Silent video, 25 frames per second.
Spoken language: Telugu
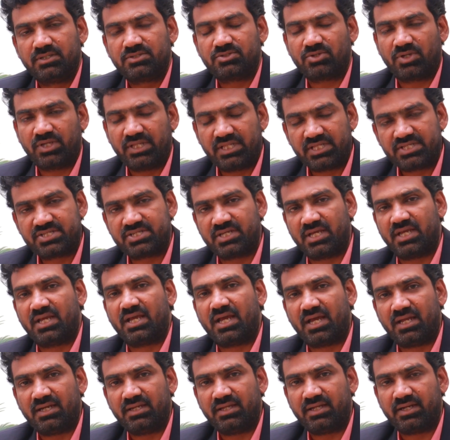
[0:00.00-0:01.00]
సో ఇది
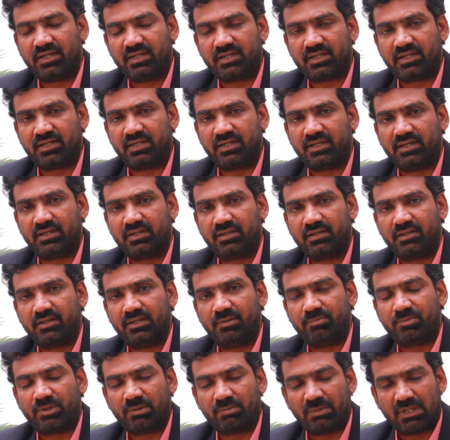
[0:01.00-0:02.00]
చేయాలి అంటే
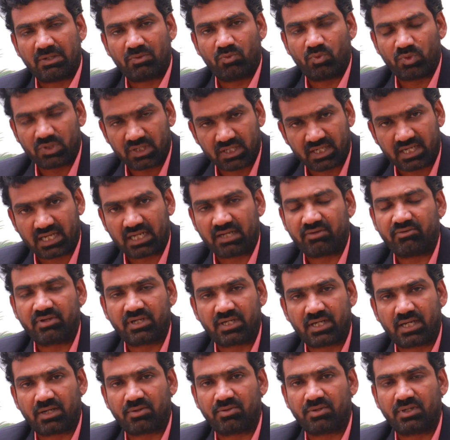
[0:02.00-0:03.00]
ఇప్పుడు మనం ఉన్న రంగమే
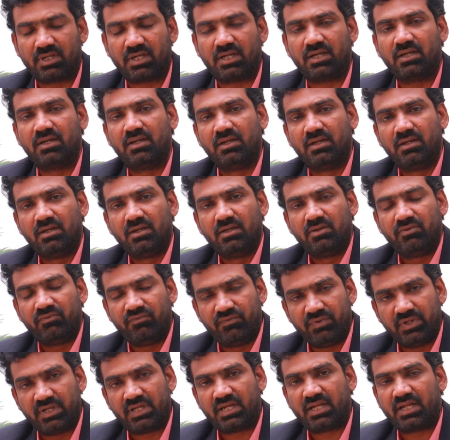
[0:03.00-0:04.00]
కాకుండా
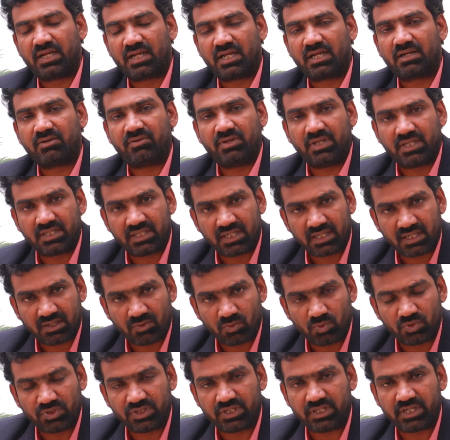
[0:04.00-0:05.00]
వేరే రంగం ఏదైనా
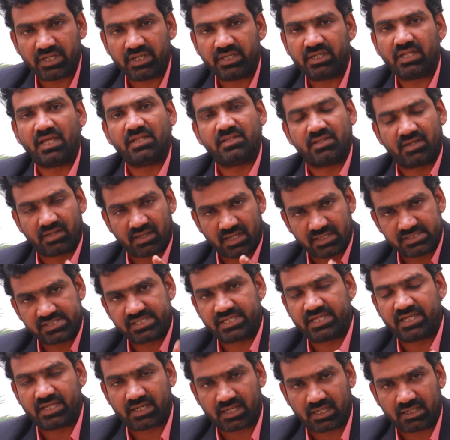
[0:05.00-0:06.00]
ఉంది అంటే అది
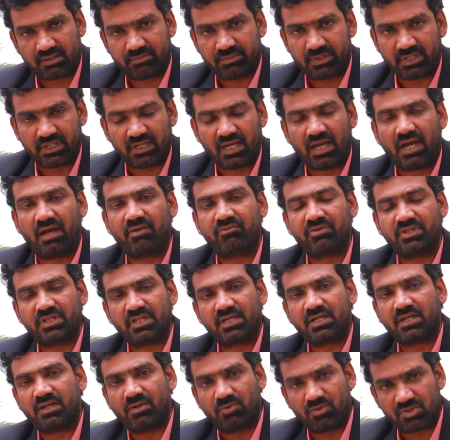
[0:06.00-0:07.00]
రాజకీయ రంగమే ఆ
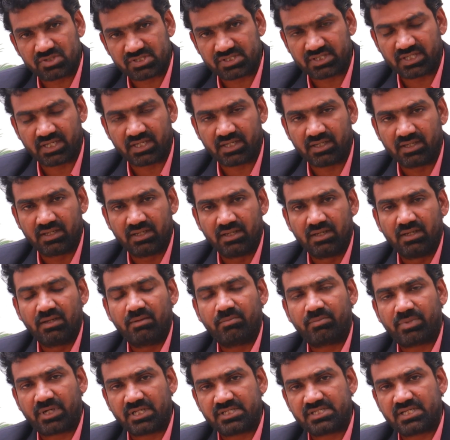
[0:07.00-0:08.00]
విధంగా వస్తే
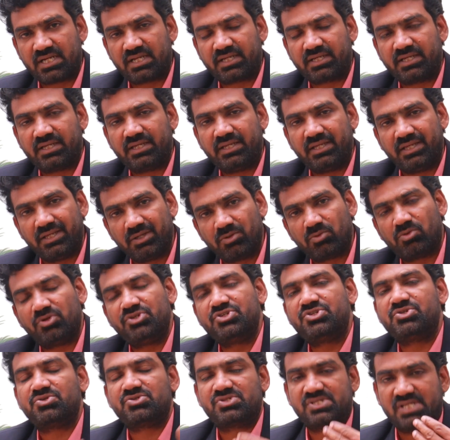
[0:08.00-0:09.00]
ప్రజలకి
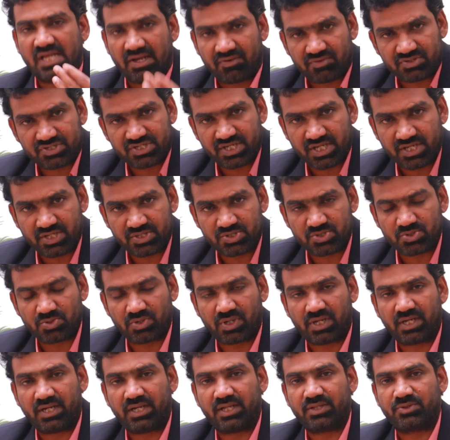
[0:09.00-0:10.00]
ఇంకొంచెం సేవ చేయొచ్చు
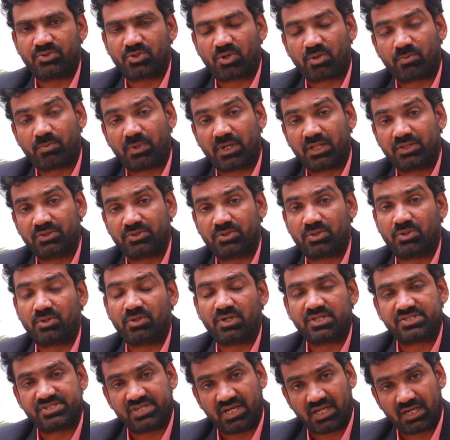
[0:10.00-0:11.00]
అనే దృక్పథంతో
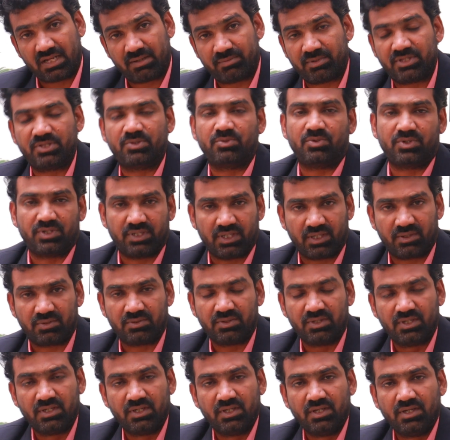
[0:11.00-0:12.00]
కూడా చాలామంది ఉంటారు
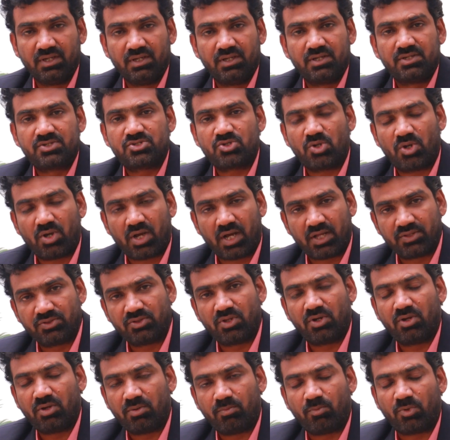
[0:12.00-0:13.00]
సో
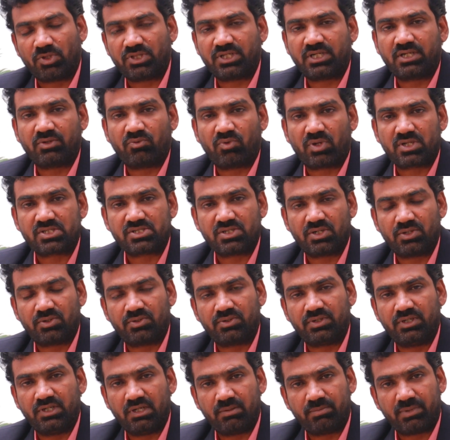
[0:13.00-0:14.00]
అందులో మొదటి వరుసలో
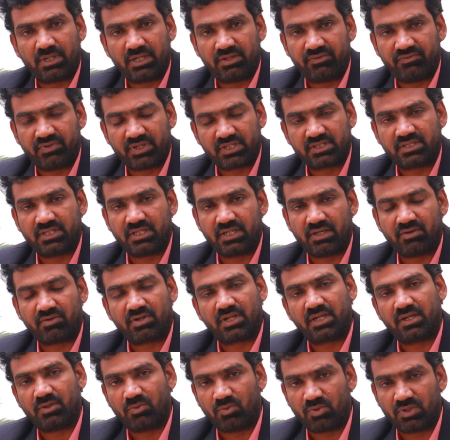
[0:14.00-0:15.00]
నిలబడే వ్యక్తి
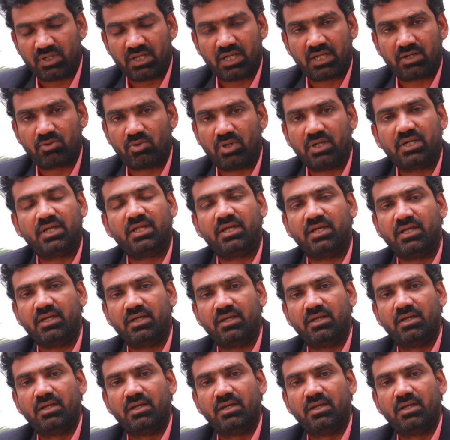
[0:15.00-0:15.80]
ఎవరైనా ఉన్నారు అంటే